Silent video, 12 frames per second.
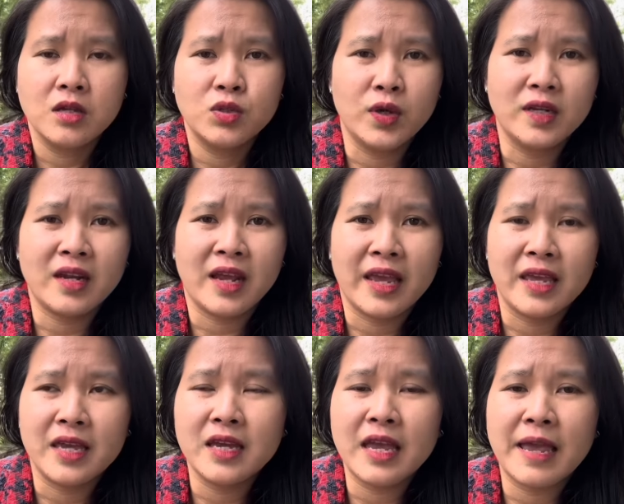Chuyện
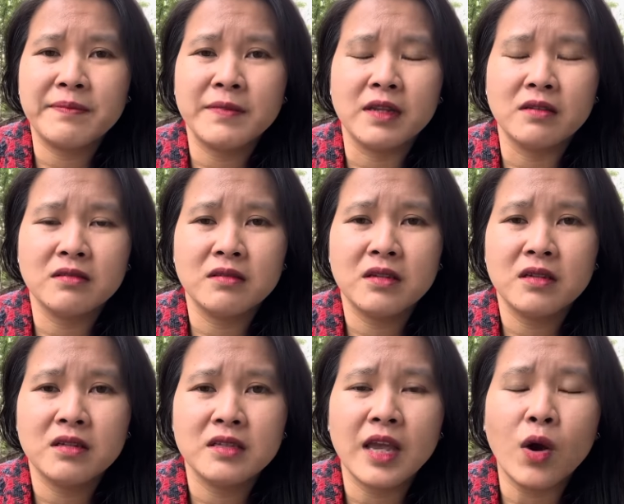này em định
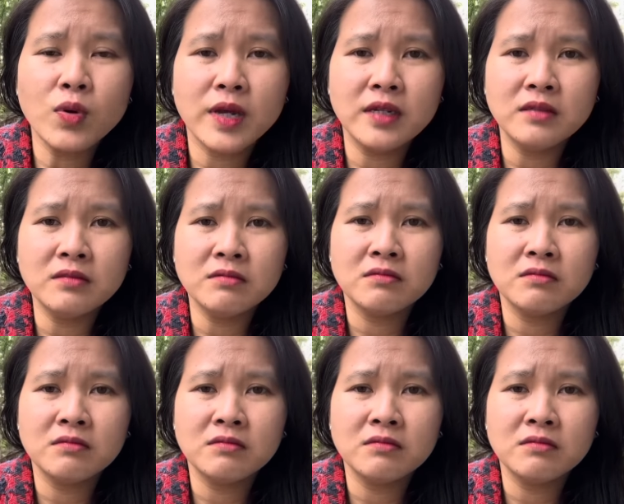giấu kín